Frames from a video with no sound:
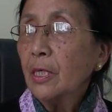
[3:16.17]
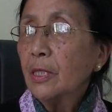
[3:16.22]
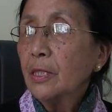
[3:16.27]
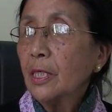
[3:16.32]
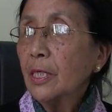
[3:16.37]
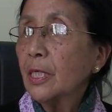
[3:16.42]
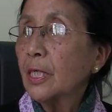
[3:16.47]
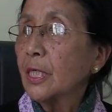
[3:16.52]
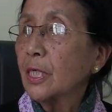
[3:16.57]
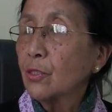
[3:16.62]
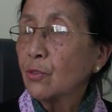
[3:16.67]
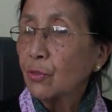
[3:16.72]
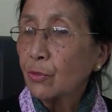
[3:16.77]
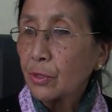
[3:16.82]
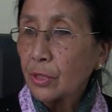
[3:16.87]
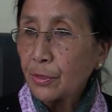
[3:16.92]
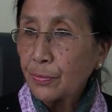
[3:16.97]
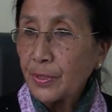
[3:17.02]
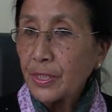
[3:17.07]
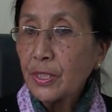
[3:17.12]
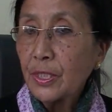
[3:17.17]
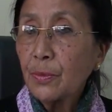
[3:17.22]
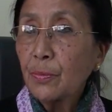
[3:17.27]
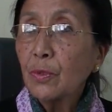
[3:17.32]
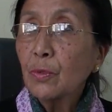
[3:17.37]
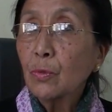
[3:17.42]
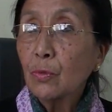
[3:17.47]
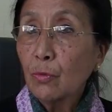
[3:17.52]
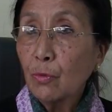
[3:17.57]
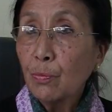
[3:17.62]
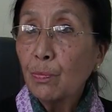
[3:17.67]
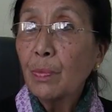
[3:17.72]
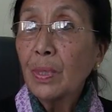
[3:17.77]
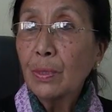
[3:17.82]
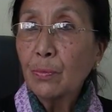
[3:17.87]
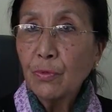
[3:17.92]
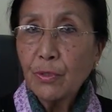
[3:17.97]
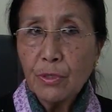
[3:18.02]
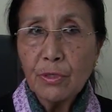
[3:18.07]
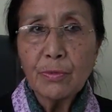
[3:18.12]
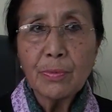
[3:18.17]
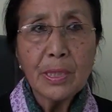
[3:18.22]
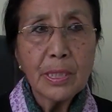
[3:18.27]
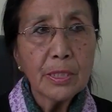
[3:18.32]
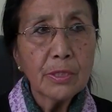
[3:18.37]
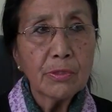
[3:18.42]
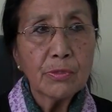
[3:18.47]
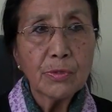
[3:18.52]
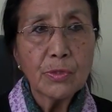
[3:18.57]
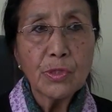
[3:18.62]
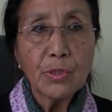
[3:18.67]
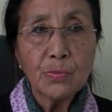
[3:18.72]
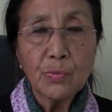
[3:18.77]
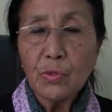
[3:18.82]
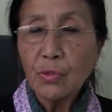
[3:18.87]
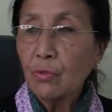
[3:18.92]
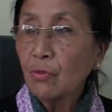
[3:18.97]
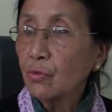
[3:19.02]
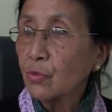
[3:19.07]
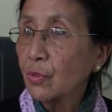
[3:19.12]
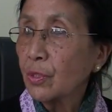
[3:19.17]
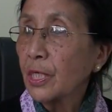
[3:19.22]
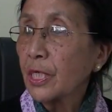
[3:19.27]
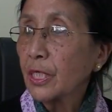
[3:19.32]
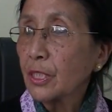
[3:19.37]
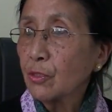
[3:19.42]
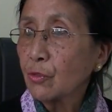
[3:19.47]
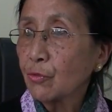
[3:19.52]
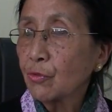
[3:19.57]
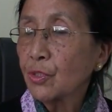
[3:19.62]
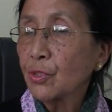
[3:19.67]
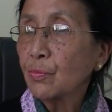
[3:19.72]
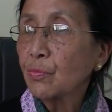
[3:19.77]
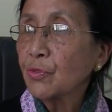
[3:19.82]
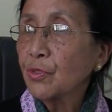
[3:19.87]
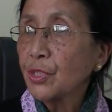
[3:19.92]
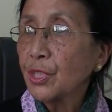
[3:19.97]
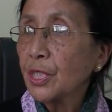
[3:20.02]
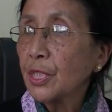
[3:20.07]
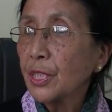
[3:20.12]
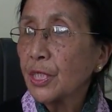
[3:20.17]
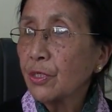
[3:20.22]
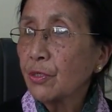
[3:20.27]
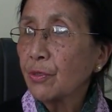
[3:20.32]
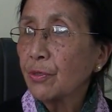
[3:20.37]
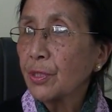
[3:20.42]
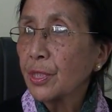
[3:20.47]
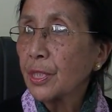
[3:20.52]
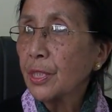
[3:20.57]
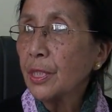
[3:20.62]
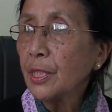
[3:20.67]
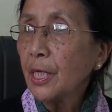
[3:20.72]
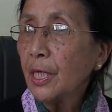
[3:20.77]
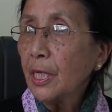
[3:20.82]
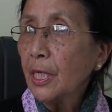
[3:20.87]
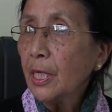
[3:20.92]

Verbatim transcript: 땅 아랍들 티벳 서포트 그룹 망고여라 단지님도 언제 내가 숙침부 제대결이